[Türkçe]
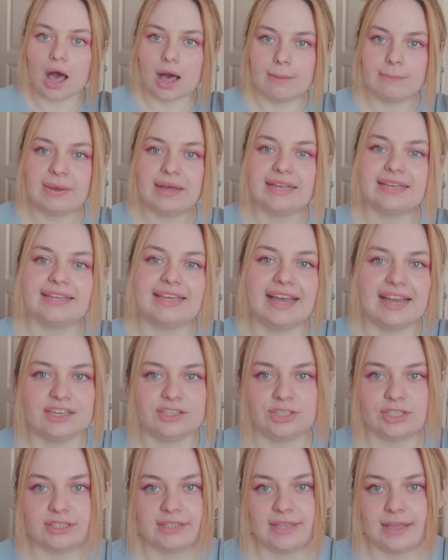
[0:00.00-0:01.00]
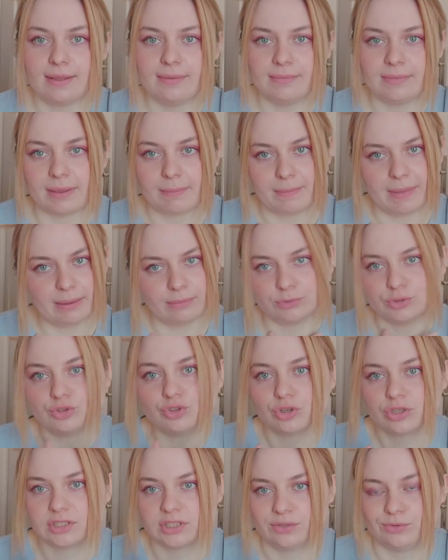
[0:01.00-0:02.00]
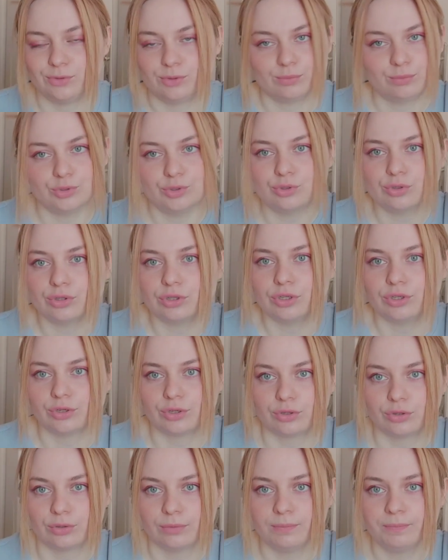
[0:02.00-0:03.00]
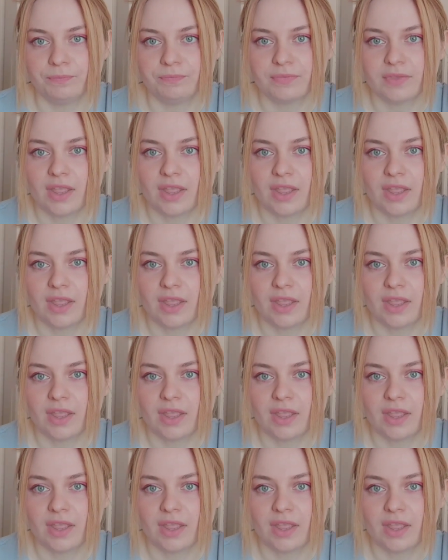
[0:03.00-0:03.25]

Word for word: Ama gerçekten yani ben bunu çok seviyordum. Bunu kullanıyordum.